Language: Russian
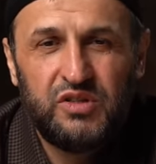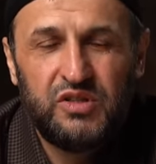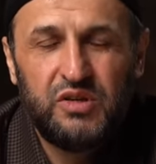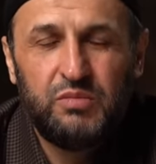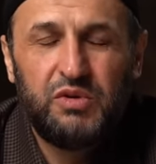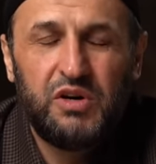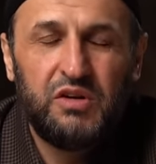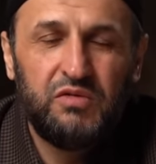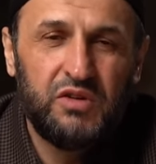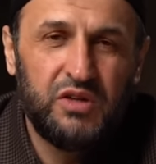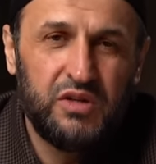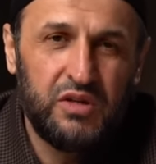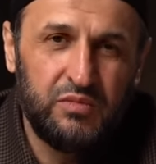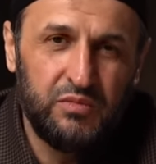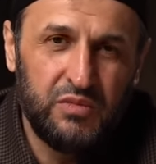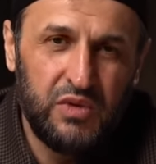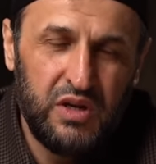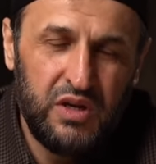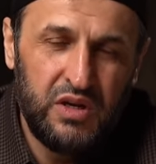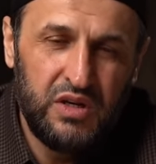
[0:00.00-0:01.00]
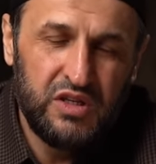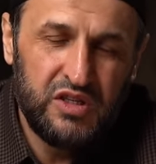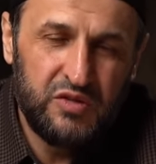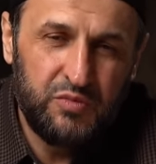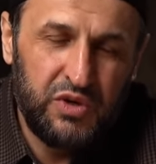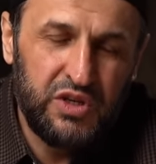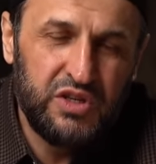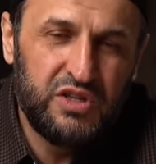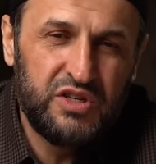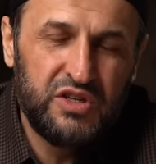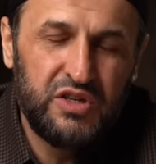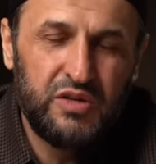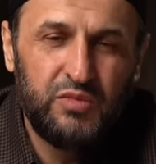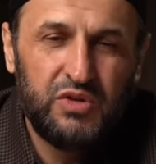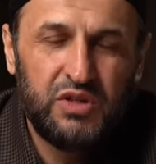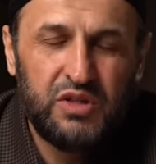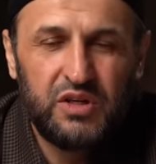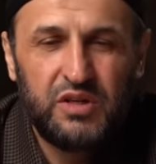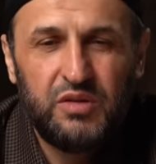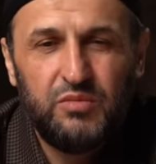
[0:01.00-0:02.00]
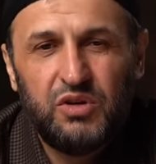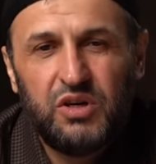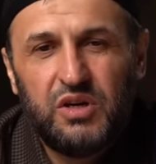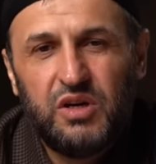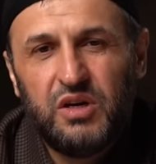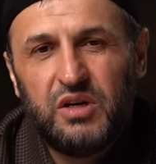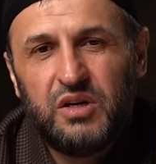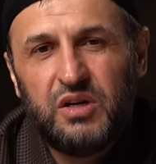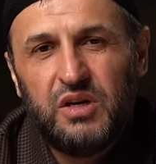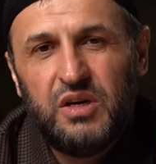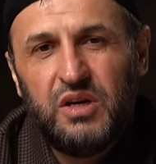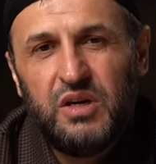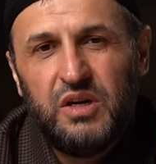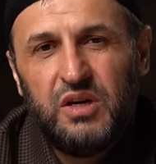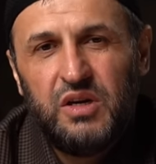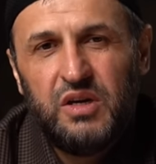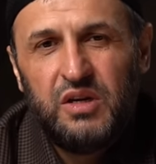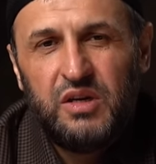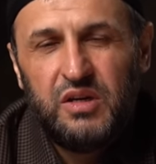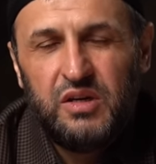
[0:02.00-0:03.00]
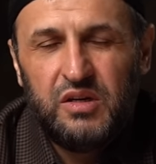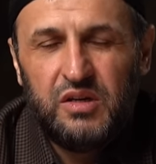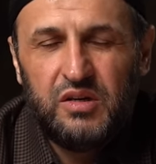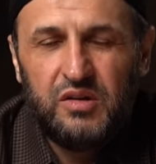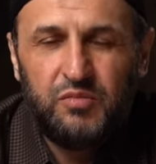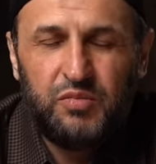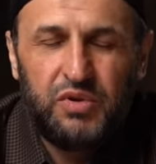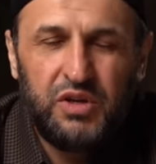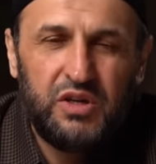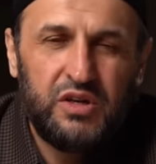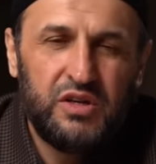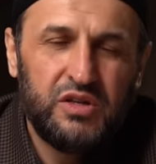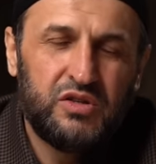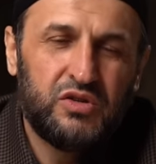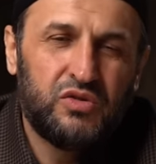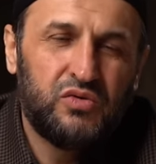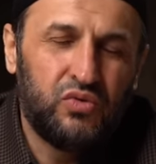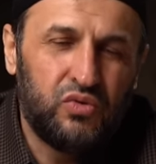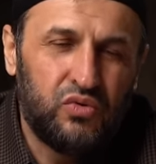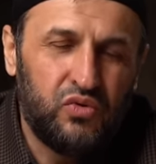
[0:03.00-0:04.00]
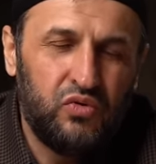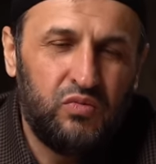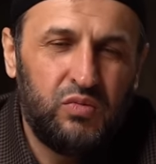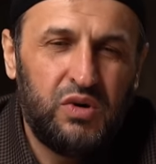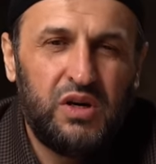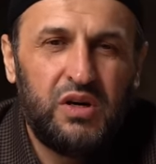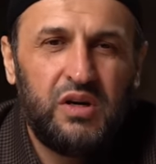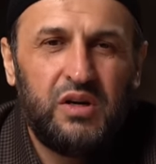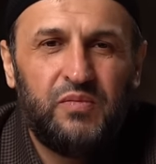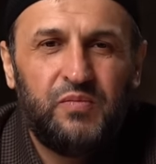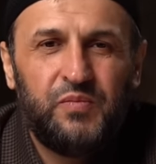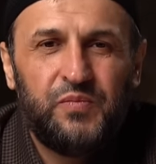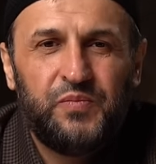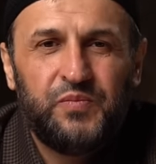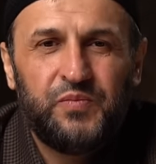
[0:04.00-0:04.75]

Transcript: заправленным специями, такими как э, перец, куркума